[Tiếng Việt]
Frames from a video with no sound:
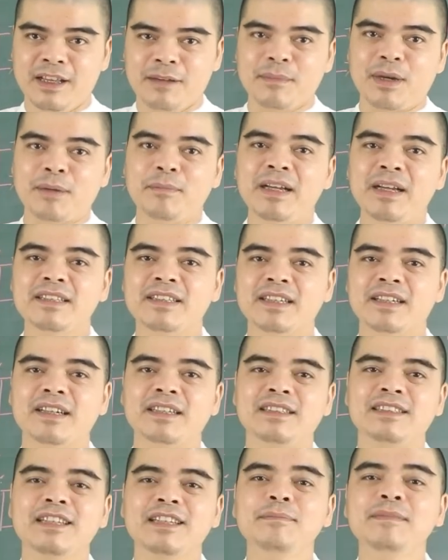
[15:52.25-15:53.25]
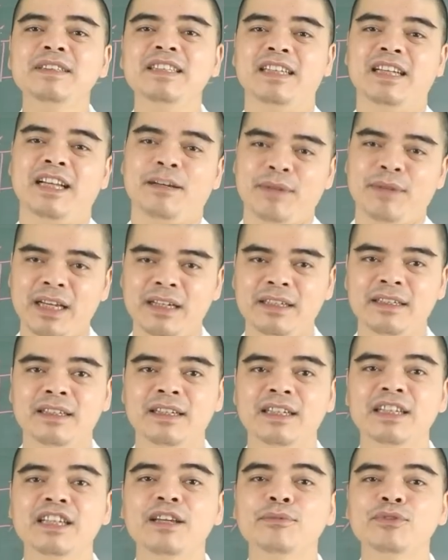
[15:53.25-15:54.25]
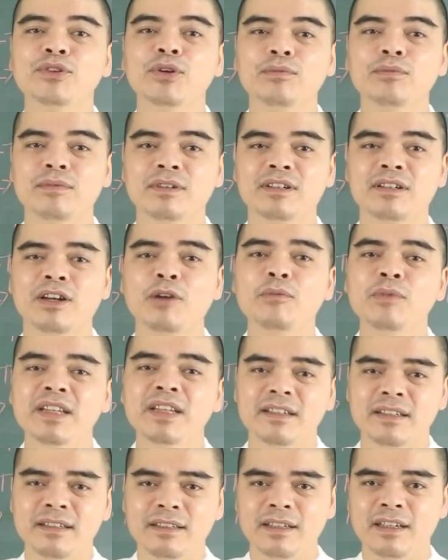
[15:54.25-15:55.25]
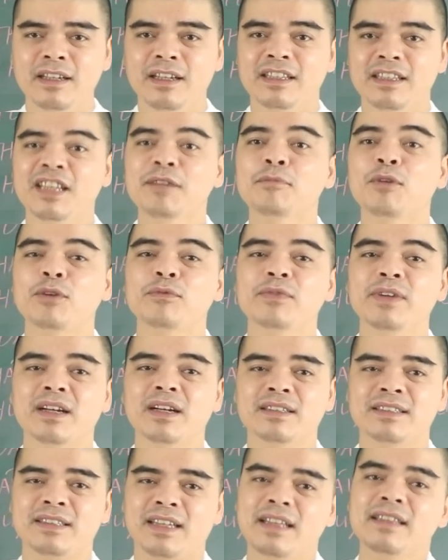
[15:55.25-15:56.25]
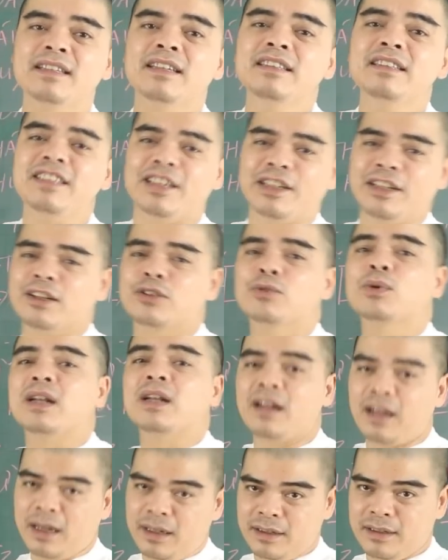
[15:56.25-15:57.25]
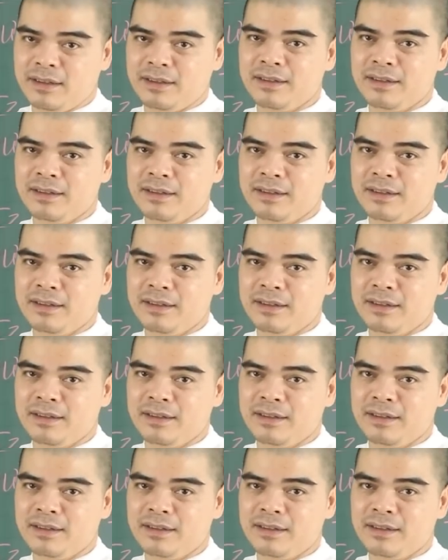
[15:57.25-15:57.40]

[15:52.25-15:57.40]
Bản mệnh chỉ cần chăm chỉ làm ăn, nghiêm túc, cống hiến thì mọi việc sẽ tiến triển được thuận lợi.